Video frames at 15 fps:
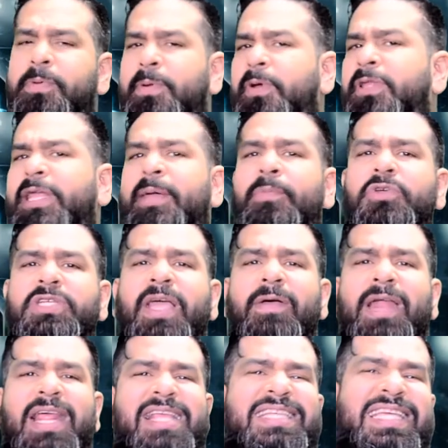primero tenemos que
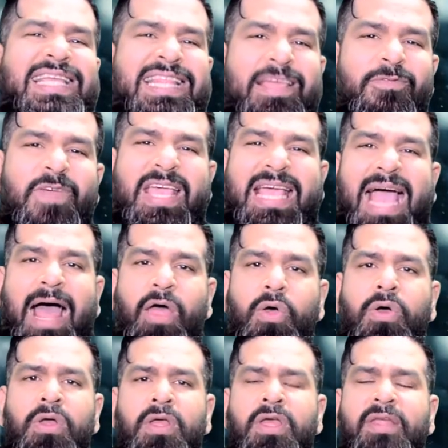ver el
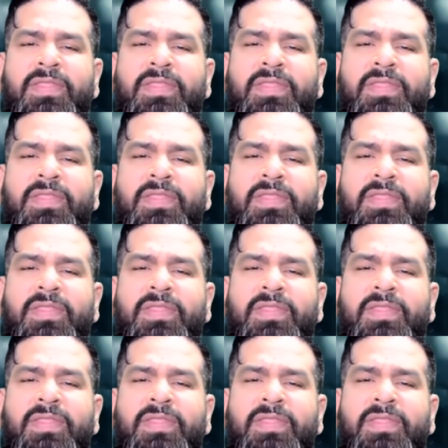significado